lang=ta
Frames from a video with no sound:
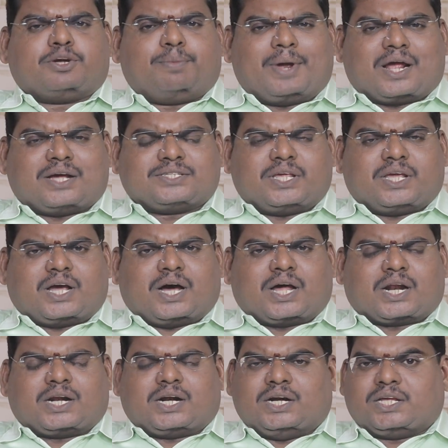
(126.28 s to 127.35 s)

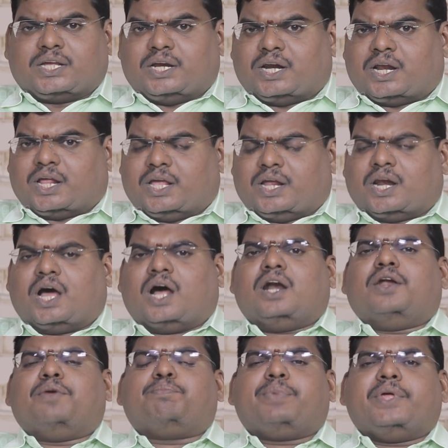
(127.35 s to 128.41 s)
ரிஷபராசிக்காரர்களுக்கு இன்றைய
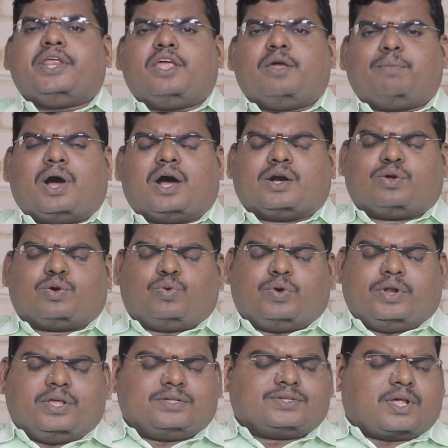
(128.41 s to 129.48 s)
நாளில்
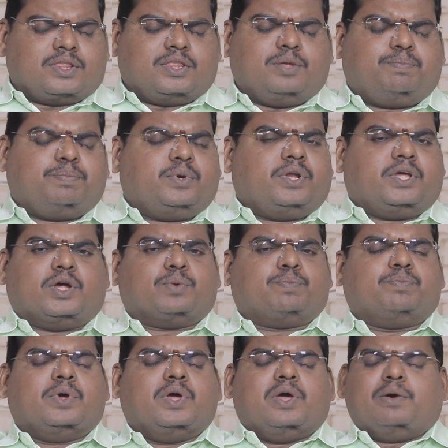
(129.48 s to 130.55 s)
பிரியமானவர்களுடைய சந்திப்பு நிகழும்